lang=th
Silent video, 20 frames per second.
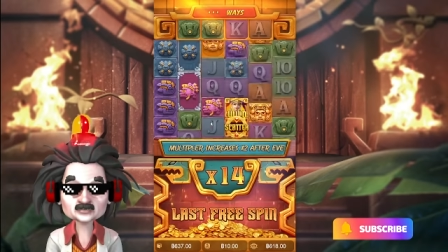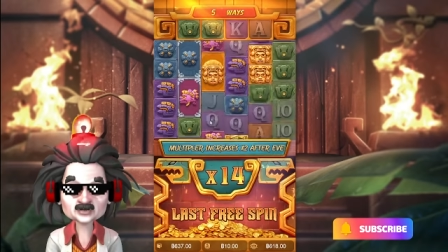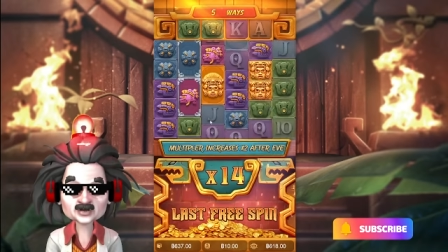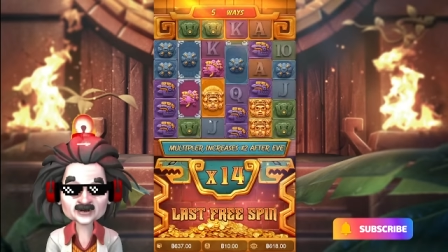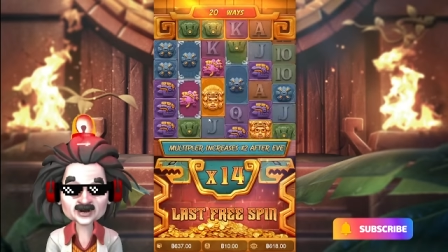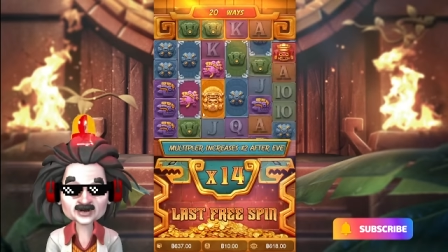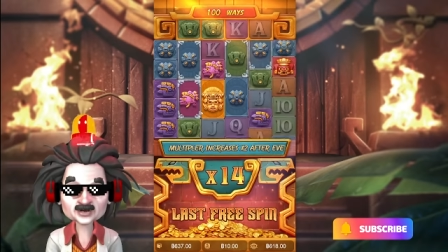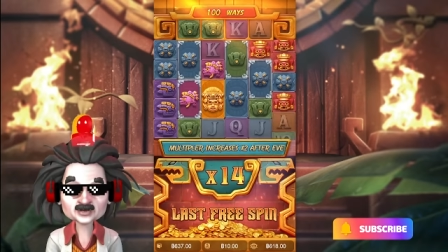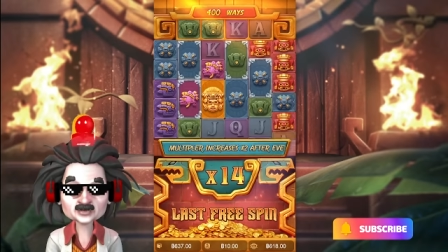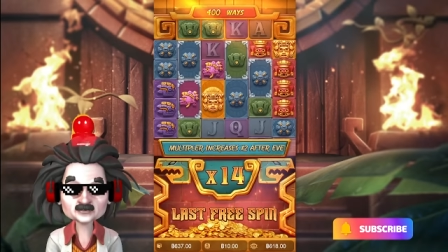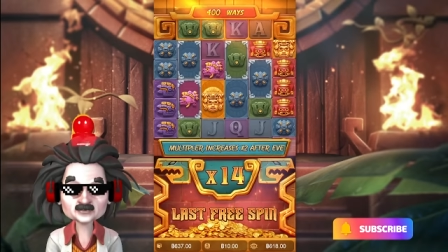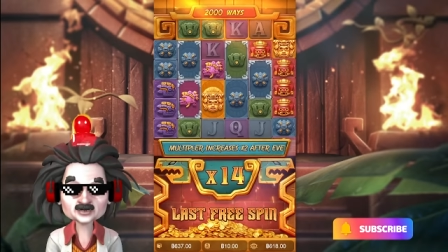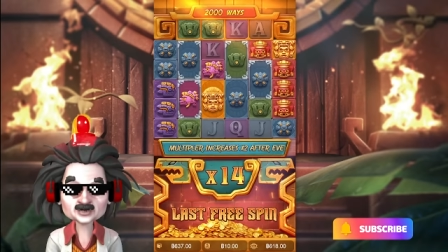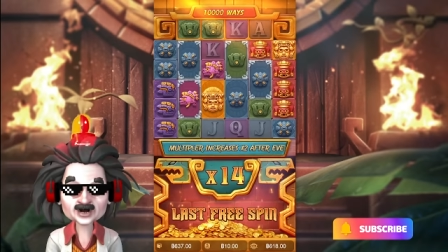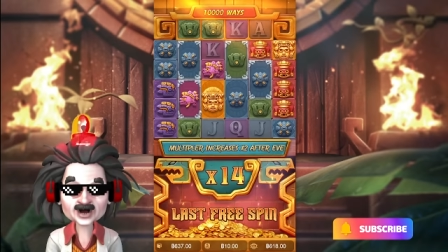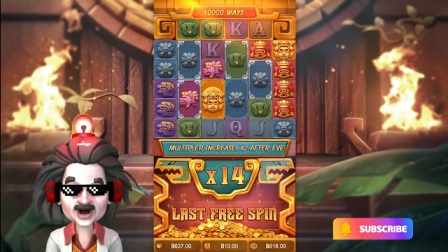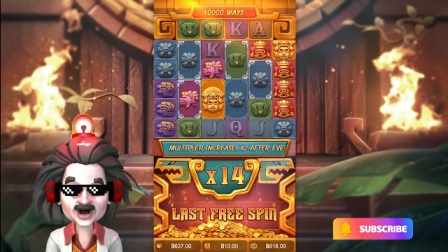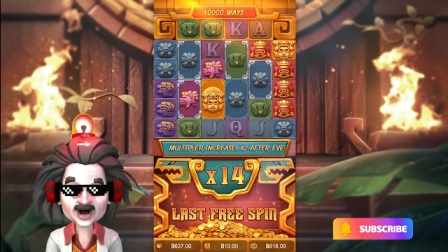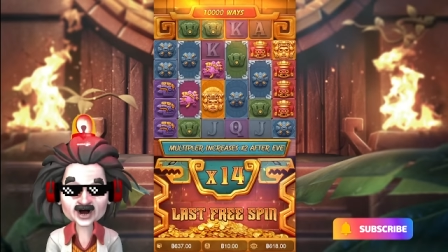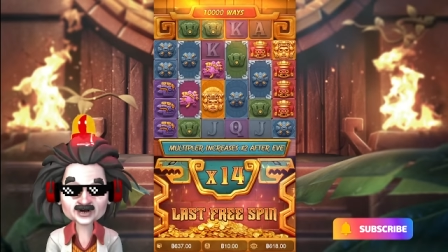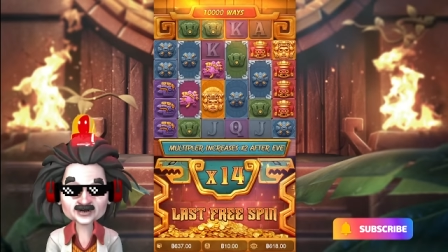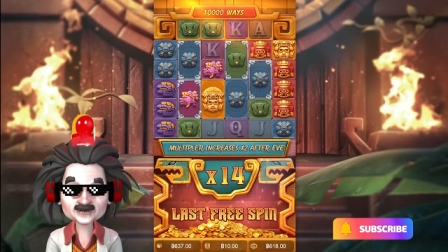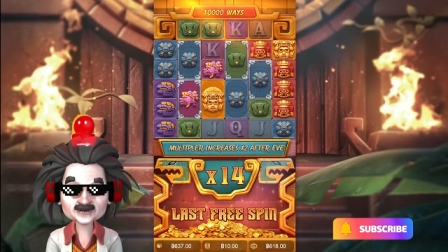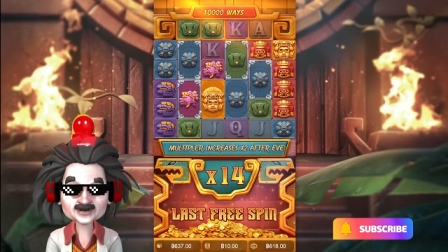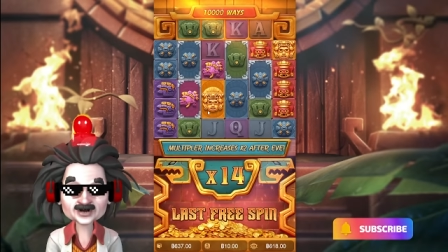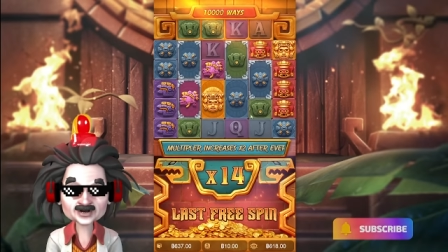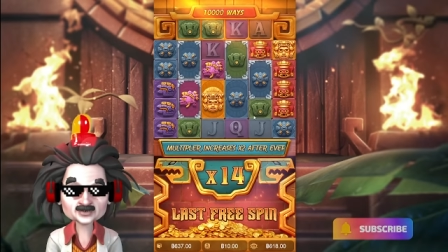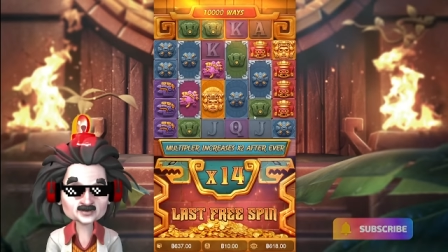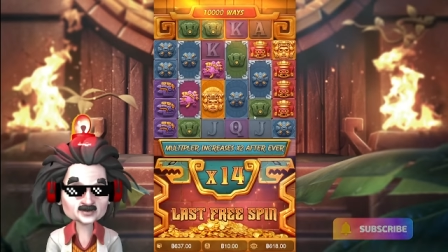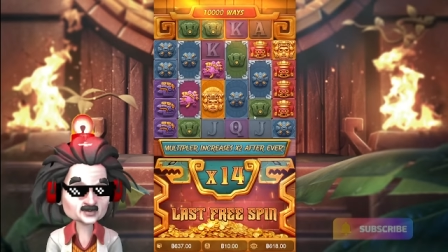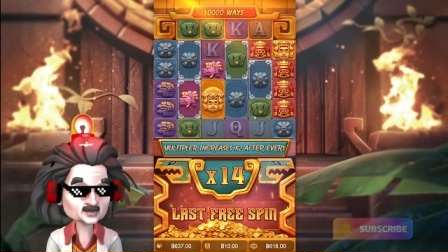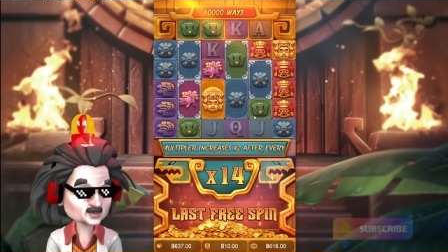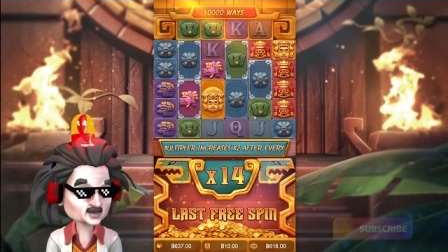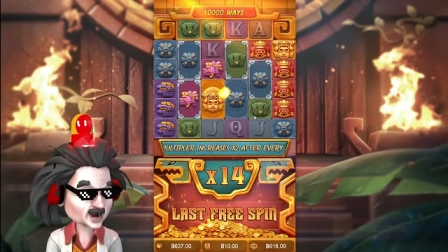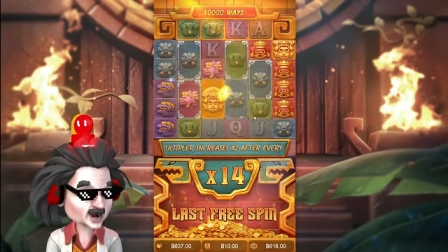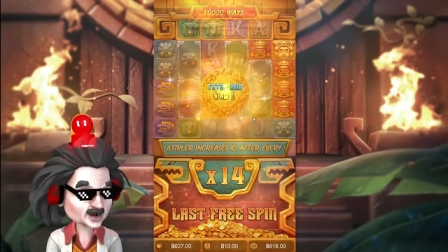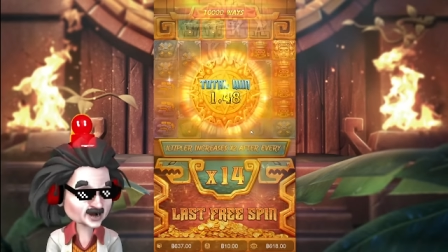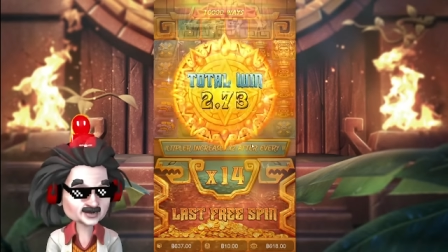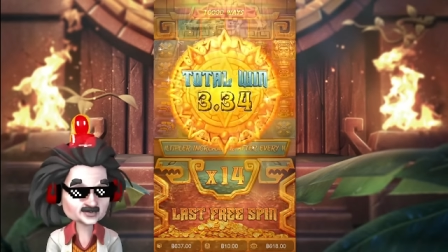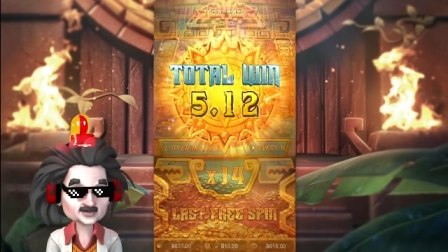แทงว่าไม่จ่าย นั่นไง กูว่าแล้ว